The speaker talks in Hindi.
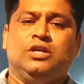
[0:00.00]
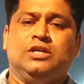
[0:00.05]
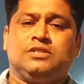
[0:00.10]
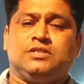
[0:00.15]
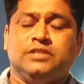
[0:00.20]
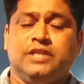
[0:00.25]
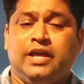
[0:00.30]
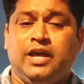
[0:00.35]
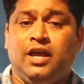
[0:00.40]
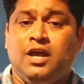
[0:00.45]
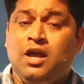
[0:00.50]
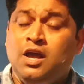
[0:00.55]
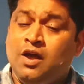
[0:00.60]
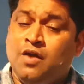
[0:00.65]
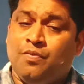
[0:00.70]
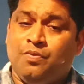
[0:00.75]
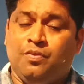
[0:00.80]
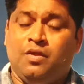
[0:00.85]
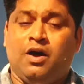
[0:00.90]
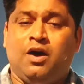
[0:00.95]
पुलिस ने
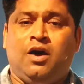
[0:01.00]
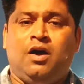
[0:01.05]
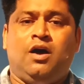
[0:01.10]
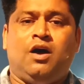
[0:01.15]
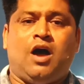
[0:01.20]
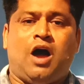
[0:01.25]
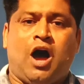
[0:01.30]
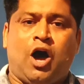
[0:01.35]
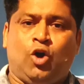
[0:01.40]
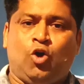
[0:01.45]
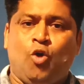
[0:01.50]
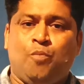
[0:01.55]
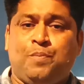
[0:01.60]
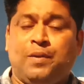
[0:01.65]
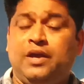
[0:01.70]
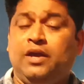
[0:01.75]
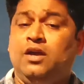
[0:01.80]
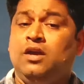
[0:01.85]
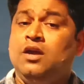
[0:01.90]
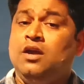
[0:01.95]

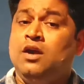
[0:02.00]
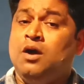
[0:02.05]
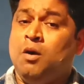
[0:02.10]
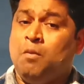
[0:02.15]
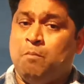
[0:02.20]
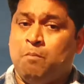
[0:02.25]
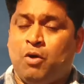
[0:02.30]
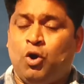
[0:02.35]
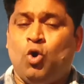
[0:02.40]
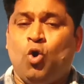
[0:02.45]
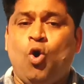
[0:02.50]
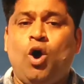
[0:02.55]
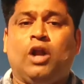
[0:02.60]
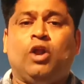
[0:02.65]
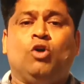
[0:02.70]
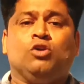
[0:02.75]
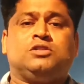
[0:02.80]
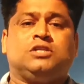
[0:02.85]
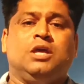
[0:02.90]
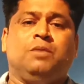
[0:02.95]
आरोपी
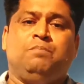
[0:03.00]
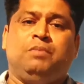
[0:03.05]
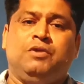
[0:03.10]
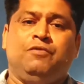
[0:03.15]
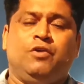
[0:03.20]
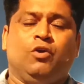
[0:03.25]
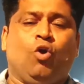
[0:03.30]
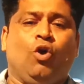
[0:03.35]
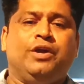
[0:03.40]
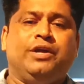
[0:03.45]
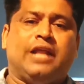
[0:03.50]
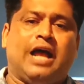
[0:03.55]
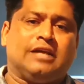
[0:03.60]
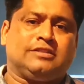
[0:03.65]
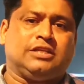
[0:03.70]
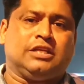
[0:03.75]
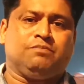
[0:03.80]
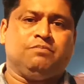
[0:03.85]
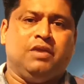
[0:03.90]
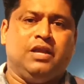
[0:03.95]
मनोहर और उसकी बीवी को
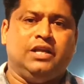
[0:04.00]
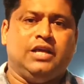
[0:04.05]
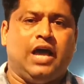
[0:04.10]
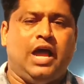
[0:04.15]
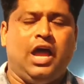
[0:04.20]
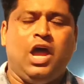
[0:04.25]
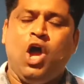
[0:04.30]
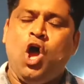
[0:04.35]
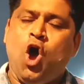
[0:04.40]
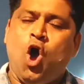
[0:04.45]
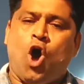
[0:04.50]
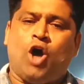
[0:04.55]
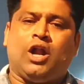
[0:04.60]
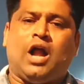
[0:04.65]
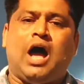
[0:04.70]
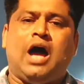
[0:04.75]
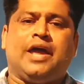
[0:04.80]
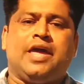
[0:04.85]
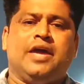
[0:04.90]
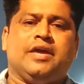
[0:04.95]
हिरासत में लिया है और
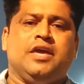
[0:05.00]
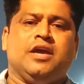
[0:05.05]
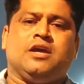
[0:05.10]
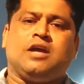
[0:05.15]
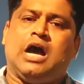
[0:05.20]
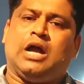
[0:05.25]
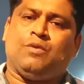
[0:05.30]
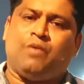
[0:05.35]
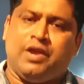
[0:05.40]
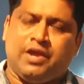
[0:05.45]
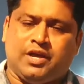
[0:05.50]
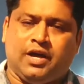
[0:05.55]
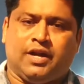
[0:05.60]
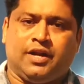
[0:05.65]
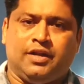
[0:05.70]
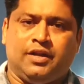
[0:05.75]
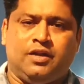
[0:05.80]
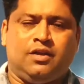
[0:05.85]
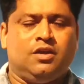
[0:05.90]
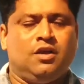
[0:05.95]
आगे की कार्रवाई
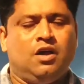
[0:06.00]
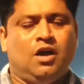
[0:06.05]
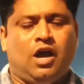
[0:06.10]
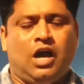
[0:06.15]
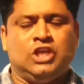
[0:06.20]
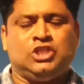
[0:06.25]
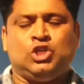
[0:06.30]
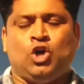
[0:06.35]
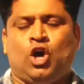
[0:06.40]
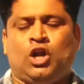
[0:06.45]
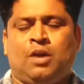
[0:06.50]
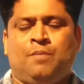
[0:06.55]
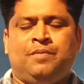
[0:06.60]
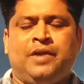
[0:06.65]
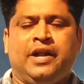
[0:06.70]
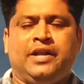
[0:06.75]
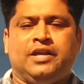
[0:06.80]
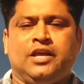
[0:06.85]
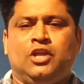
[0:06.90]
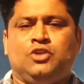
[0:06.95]
कर रही है ऐसी और
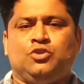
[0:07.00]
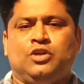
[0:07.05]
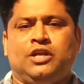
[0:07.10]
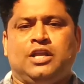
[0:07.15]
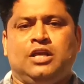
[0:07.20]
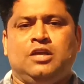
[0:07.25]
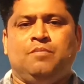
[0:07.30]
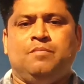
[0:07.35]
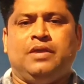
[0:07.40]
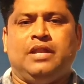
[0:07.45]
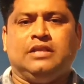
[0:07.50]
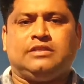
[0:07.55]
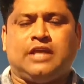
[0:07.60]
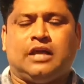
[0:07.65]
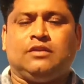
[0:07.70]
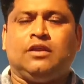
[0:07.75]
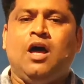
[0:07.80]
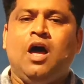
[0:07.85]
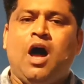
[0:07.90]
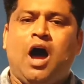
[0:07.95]
अपडेट के लिए जुड़े रहिए मेरे
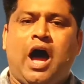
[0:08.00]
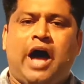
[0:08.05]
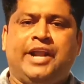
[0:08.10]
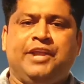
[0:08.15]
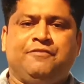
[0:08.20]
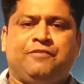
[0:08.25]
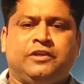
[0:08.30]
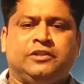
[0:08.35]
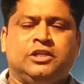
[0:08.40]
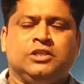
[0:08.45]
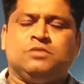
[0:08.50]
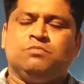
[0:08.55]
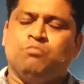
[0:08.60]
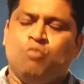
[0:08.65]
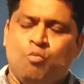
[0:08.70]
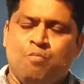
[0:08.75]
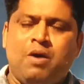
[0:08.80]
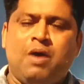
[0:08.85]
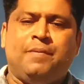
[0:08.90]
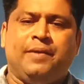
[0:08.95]
साथ आरिफ अजीज
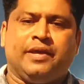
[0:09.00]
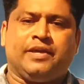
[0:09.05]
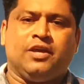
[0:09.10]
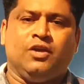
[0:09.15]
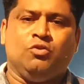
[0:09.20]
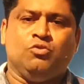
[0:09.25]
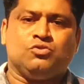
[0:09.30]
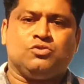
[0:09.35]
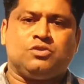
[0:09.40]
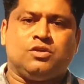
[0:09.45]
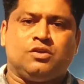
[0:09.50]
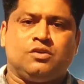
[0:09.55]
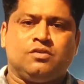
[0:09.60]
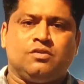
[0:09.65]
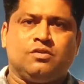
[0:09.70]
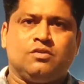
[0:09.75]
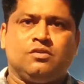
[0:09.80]
मुंबई ब्रेकिंग न्यूज़ से